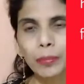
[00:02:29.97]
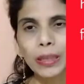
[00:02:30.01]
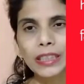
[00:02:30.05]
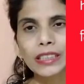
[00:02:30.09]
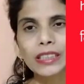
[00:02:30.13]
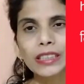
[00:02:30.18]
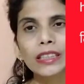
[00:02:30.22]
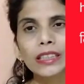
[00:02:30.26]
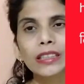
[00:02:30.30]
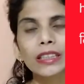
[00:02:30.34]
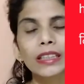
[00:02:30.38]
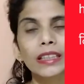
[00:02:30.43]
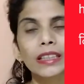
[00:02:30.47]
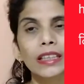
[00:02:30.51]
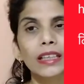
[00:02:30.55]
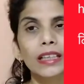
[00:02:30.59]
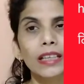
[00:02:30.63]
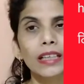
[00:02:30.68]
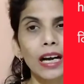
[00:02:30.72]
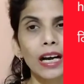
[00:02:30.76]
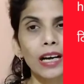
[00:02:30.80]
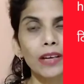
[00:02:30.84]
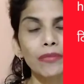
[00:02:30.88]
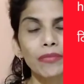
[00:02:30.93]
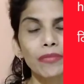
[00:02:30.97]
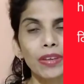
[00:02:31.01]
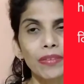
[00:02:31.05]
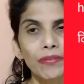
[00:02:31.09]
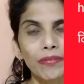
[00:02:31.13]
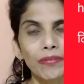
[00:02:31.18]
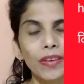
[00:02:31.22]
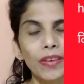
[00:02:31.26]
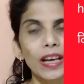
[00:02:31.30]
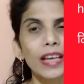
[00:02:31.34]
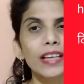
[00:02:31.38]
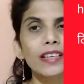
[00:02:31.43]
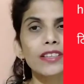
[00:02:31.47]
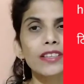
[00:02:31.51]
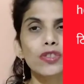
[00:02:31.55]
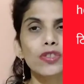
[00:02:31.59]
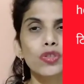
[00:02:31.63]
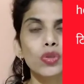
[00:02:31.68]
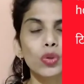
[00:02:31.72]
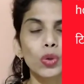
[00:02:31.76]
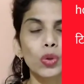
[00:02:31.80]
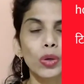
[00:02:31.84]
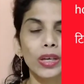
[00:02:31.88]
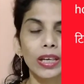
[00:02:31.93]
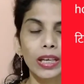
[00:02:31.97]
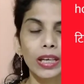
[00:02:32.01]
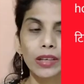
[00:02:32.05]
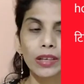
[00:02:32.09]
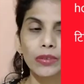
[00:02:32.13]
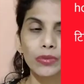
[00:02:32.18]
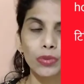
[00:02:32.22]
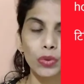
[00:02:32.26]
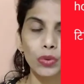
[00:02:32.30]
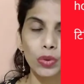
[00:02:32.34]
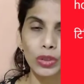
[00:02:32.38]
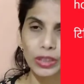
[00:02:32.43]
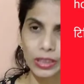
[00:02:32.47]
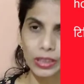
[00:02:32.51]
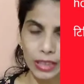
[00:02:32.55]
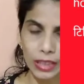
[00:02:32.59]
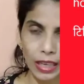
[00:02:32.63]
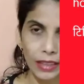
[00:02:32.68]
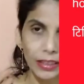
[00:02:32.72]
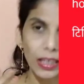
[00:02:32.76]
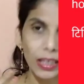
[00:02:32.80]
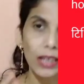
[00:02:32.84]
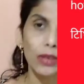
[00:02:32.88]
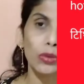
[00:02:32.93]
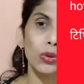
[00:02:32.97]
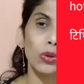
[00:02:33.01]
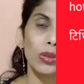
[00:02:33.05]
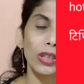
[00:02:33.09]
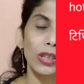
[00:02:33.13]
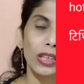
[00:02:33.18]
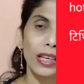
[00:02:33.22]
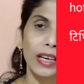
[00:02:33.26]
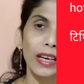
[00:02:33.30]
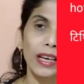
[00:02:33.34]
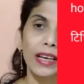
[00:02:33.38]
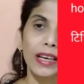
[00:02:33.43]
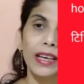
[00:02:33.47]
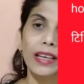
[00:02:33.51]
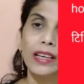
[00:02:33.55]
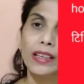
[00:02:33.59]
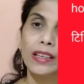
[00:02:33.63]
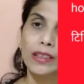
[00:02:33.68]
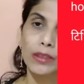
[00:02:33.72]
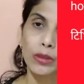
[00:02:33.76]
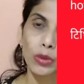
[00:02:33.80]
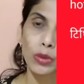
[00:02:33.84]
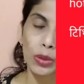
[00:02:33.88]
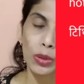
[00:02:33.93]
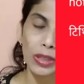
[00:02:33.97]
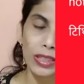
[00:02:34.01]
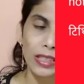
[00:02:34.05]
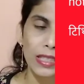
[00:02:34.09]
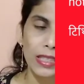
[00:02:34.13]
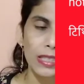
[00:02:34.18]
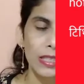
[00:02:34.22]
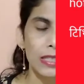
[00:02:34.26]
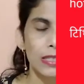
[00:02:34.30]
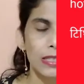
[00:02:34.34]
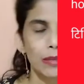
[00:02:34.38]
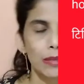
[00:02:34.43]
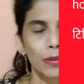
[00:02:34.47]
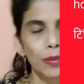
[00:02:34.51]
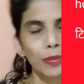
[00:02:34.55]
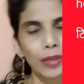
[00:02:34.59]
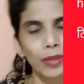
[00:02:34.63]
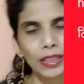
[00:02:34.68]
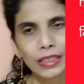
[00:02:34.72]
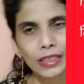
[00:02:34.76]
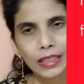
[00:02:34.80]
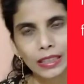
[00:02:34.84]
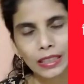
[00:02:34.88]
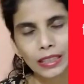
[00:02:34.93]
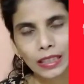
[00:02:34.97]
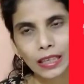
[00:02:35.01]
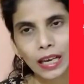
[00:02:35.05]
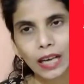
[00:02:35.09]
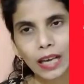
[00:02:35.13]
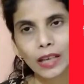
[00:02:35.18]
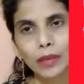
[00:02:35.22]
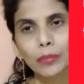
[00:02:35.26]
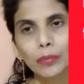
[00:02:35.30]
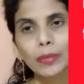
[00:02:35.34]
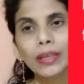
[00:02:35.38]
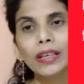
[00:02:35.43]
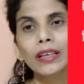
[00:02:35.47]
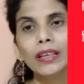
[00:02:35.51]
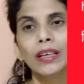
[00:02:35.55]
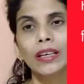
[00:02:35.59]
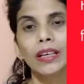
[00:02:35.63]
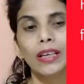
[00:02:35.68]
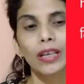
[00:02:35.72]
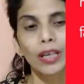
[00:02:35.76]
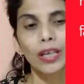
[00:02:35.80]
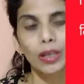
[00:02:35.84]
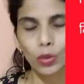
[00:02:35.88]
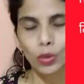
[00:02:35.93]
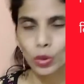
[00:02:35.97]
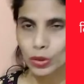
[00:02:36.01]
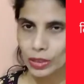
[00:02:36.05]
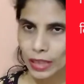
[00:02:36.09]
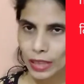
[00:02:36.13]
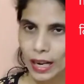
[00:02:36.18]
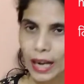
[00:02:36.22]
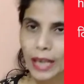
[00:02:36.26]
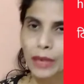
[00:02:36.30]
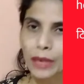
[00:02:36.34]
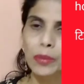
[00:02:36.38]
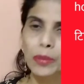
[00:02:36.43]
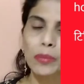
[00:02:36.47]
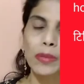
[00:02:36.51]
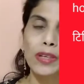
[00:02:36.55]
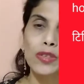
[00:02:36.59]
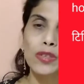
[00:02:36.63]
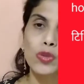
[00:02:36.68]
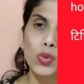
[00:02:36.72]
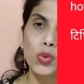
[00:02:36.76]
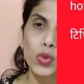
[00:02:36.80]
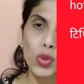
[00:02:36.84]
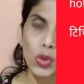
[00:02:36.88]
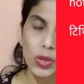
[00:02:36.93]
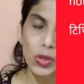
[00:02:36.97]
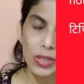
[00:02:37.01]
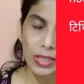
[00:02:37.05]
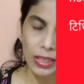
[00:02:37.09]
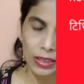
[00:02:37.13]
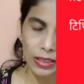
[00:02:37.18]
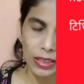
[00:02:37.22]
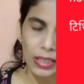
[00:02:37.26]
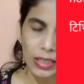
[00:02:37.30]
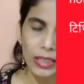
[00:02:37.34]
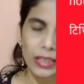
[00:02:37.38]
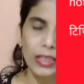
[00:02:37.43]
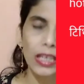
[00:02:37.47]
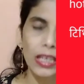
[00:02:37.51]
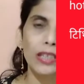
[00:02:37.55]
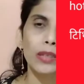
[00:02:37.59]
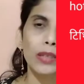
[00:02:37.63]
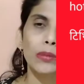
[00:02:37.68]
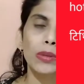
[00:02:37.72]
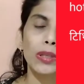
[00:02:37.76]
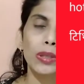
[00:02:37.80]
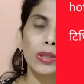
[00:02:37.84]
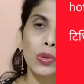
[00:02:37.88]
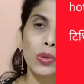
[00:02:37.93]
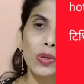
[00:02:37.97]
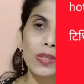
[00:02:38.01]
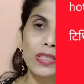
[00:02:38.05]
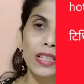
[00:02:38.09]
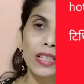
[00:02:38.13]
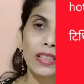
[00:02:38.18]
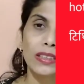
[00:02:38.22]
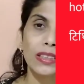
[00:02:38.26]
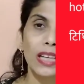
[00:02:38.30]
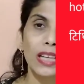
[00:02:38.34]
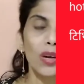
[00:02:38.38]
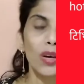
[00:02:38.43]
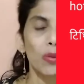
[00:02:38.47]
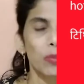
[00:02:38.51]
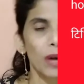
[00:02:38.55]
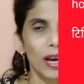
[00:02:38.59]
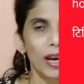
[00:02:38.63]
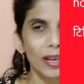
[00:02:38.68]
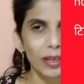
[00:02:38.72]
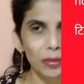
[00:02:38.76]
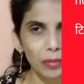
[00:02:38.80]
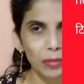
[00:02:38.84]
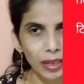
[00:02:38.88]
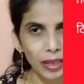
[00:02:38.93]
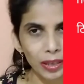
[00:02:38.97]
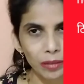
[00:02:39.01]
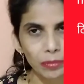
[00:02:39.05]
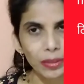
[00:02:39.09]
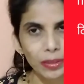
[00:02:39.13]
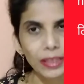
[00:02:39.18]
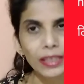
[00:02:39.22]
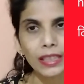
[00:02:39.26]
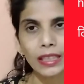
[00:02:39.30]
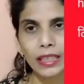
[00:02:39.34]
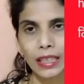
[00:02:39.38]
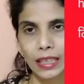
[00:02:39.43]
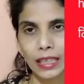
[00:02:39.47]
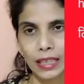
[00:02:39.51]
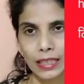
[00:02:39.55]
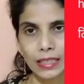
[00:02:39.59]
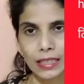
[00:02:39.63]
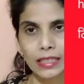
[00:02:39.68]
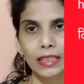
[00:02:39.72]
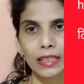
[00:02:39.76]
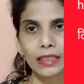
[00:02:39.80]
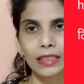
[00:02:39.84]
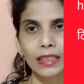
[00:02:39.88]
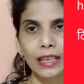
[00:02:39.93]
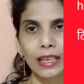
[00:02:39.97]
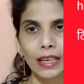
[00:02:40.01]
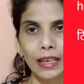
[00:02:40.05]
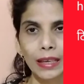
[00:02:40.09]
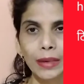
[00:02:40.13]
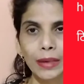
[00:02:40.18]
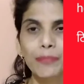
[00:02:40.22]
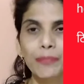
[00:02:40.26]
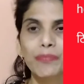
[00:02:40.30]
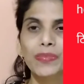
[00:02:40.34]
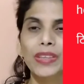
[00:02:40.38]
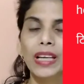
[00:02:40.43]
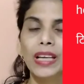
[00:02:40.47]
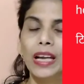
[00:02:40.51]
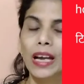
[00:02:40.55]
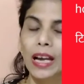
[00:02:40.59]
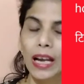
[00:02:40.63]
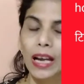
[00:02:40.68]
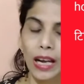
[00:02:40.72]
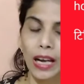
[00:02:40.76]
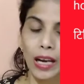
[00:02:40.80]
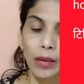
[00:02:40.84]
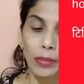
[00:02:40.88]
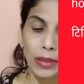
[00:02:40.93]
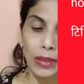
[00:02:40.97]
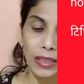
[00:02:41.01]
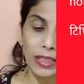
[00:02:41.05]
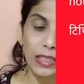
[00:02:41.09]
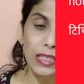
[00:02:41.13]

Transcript: बच्चे के कान में बैक्स जो है वो ज़्यादा हो गया है तो इससे भी बच्चे के कान में खुजलाहट भी महसूस हो सकती है दर्द भी हो सकता है और भारी भारी भी लग सकता है अब